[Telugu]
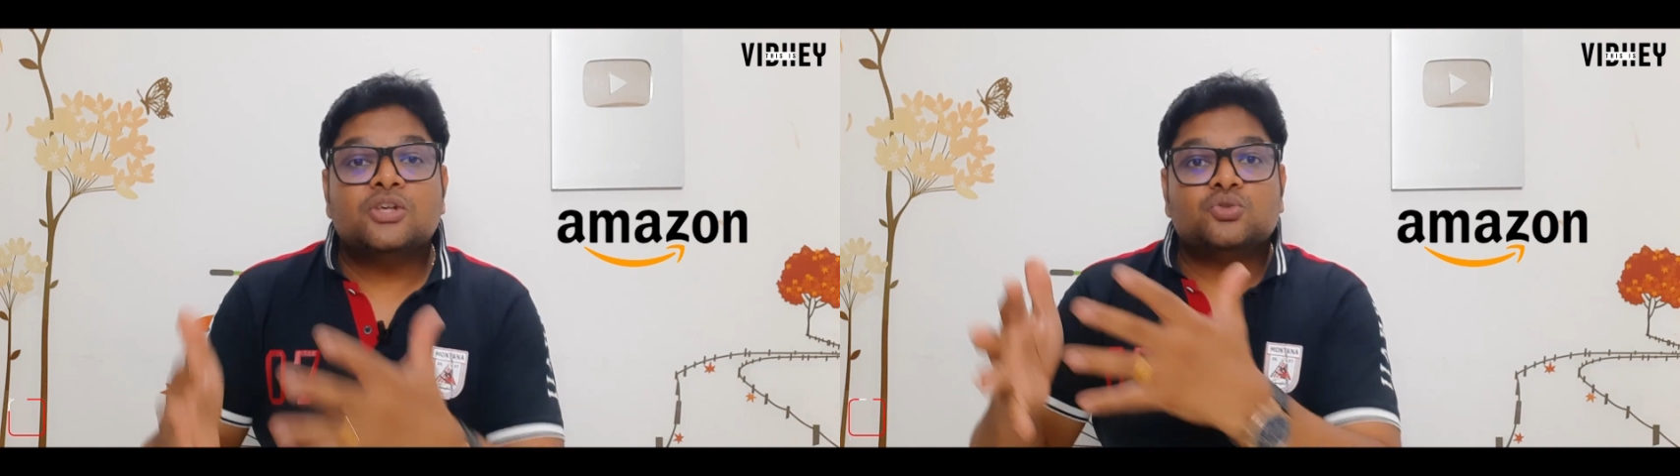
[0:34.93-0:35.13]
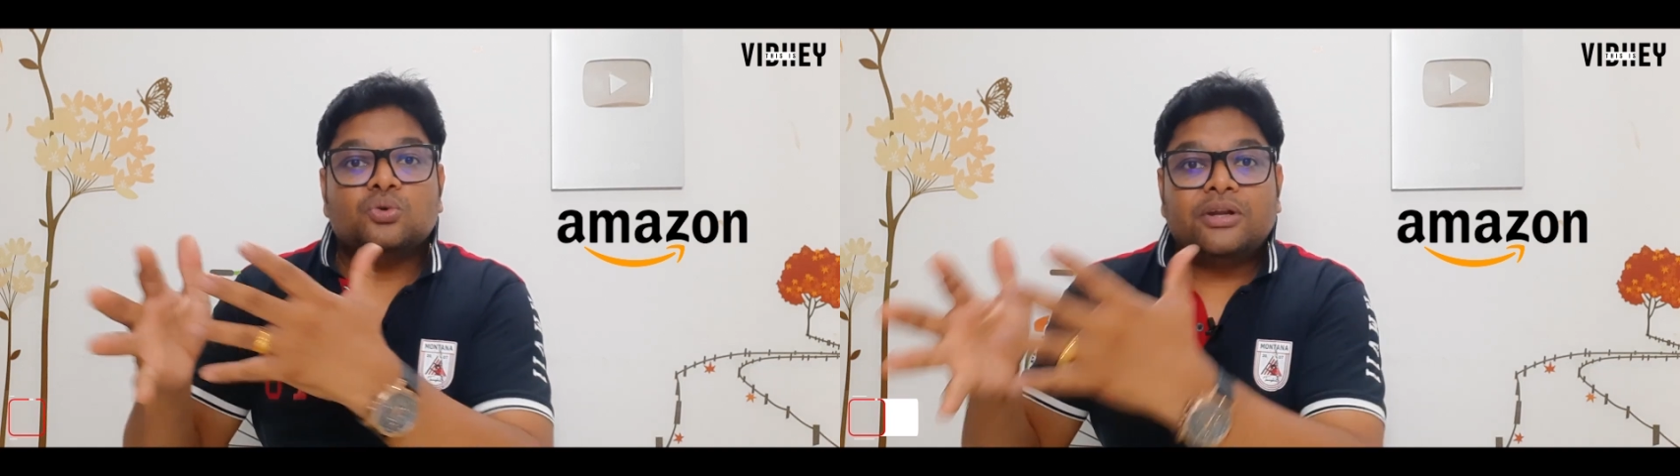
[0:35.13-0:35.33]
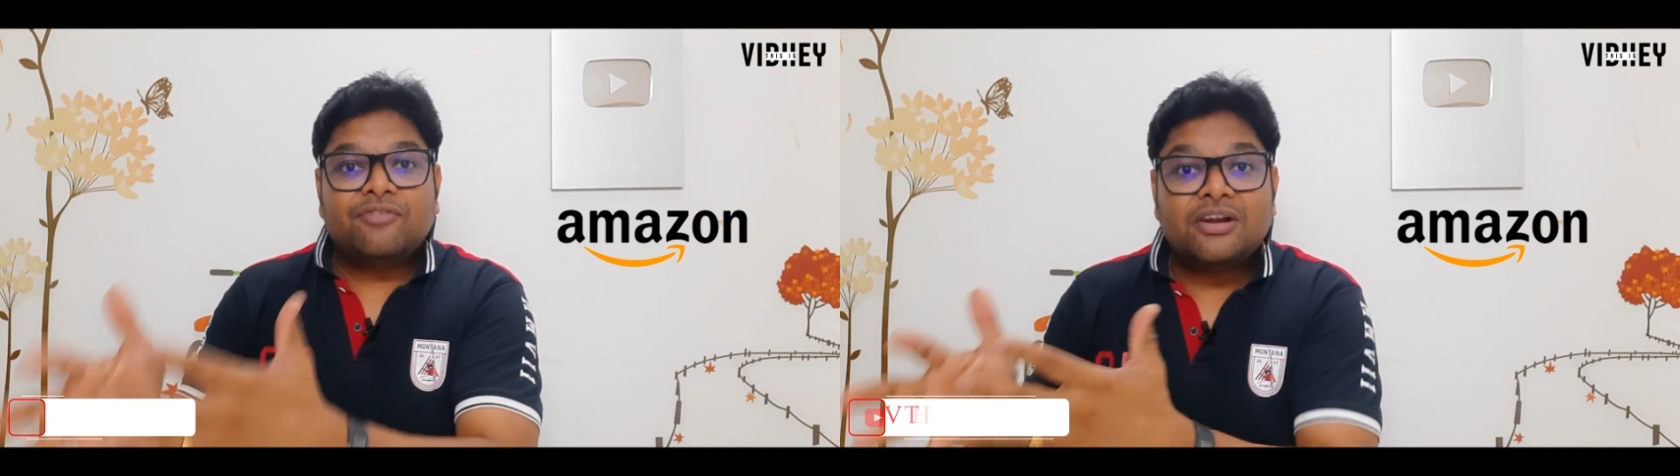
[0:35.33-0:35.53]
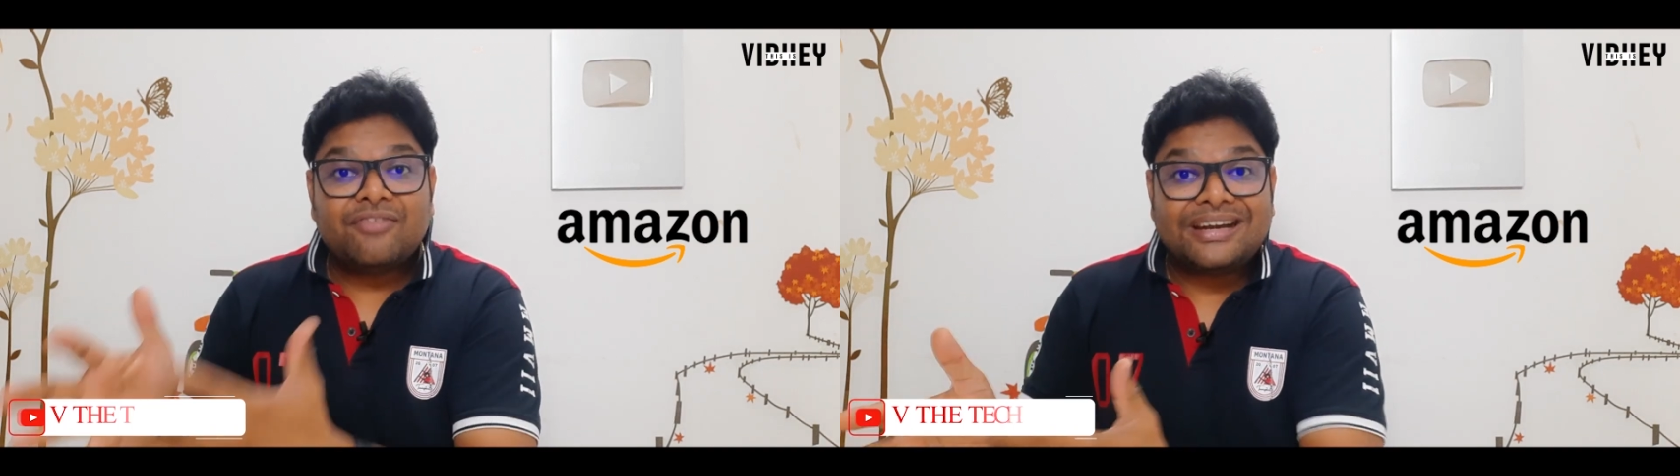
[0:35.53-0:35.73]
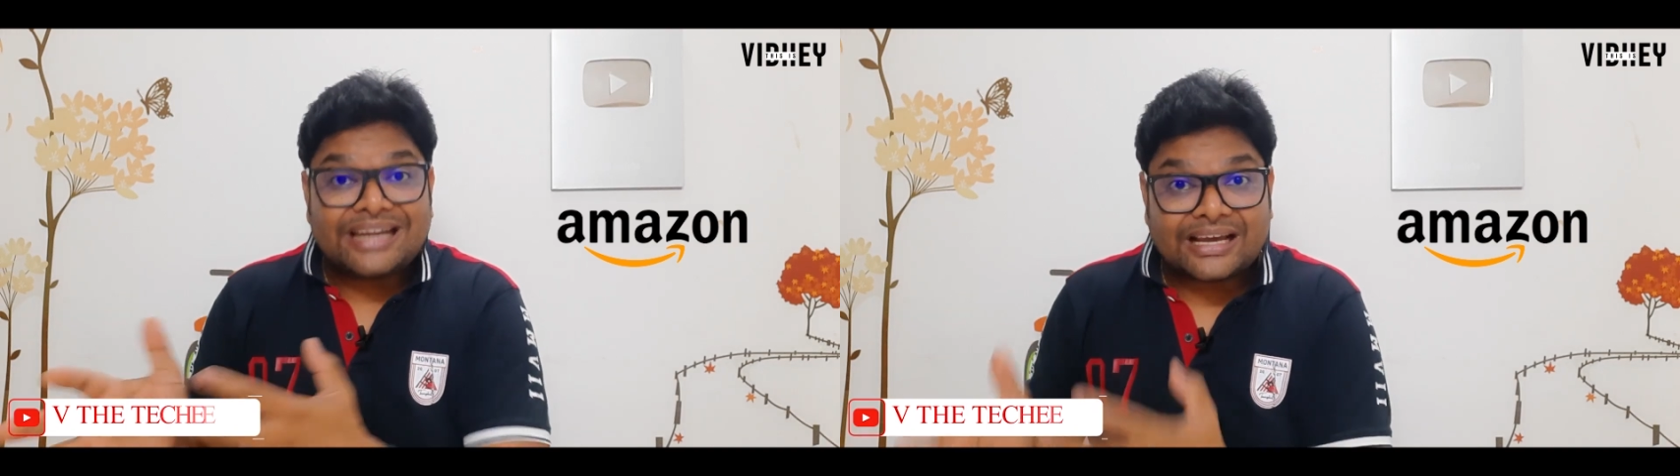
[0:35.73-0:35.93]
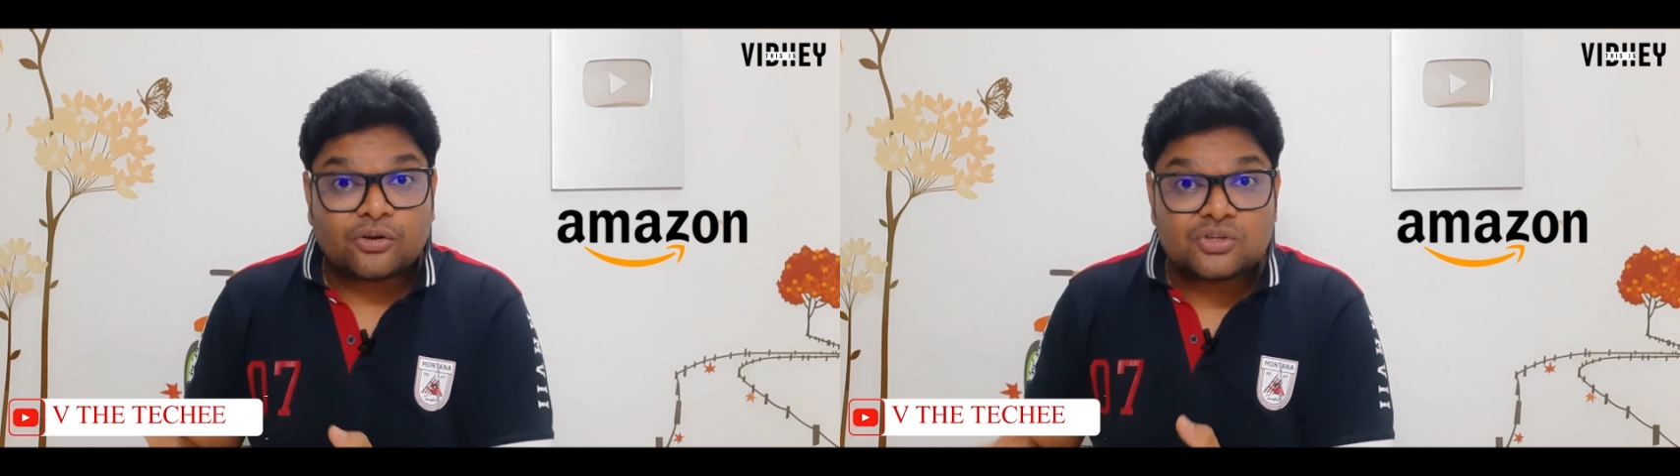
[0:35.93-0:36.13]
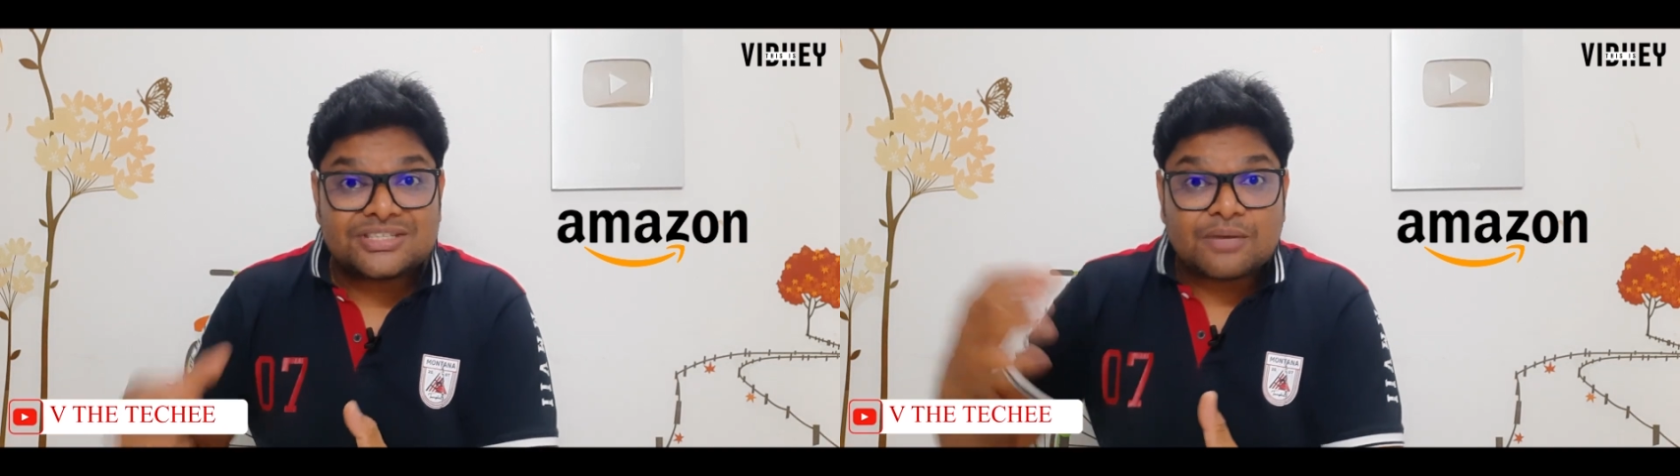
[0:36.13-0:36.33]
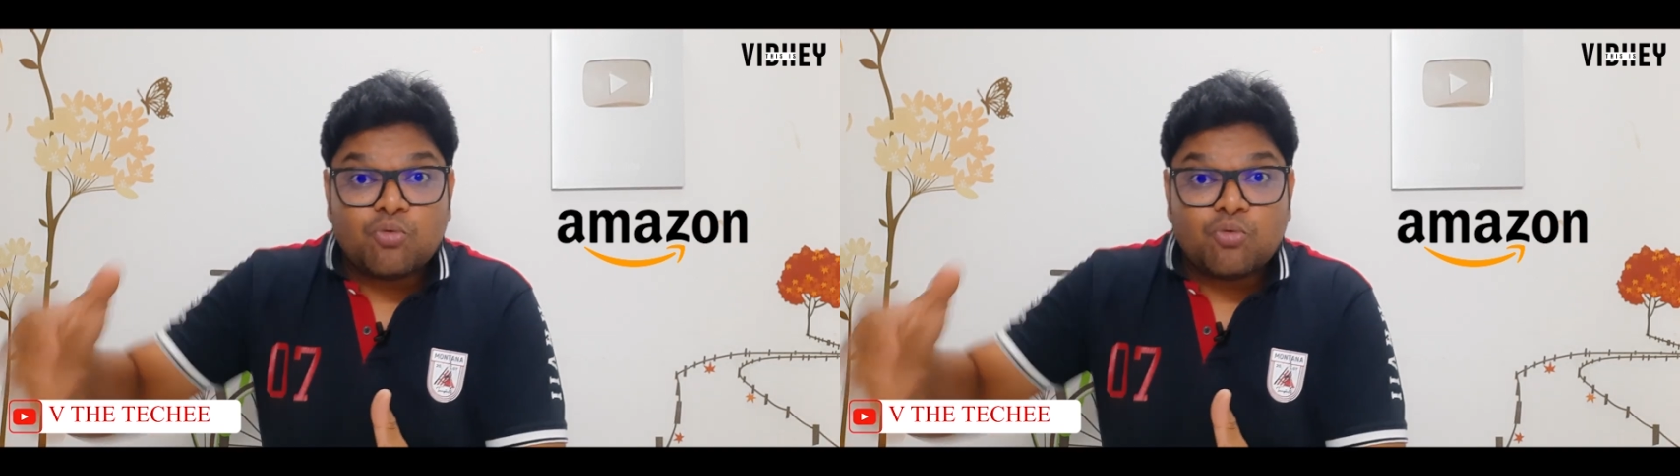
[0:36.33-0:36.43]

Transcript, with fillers: సో డిఫరెంట్ డిఫరెంట్ టెక్నాలజీస్ అండ్